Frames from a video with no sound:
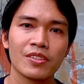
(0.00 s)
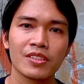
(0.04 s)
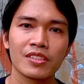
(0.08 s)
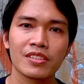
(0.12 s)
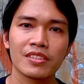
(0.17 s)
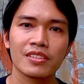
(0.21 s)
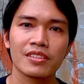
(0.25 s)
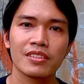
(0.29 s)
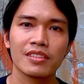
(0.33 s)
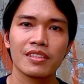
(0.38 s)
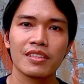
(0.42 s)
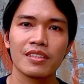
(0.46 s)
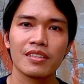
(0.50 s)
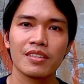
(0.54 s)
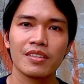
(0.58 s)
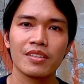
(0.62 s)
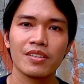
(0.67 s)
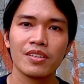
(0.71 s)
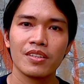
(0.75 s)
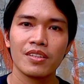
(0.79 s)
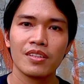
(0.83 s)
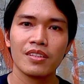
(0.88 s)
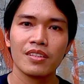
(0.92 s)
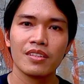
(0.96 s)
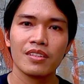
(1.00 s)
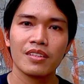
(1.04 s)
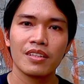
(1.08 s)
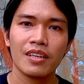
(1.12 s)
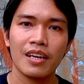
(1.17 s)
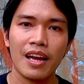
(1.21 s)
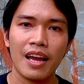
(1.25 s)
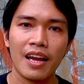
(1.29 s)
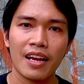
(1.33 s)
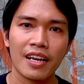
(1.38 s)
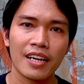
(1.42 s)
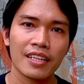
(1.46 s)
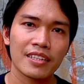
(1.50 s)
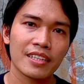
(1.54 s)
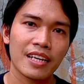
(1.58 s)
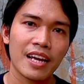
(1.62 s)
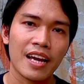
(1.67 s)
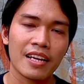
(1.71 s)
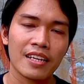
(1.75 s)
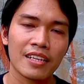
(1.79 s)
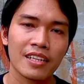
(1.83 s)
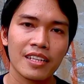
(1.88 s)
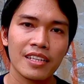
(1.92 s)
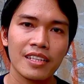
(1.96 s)
terus angkat
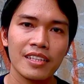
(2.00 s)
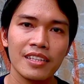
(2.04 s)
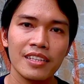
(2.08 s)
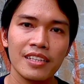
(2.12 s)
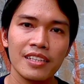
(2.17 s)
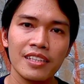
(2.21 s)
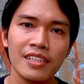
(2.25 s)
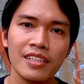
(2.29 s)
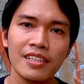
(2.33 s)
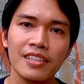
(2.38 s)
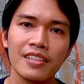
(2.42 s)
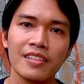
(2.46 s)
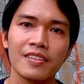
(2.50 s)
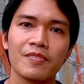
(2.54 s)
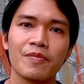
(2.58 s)
kaki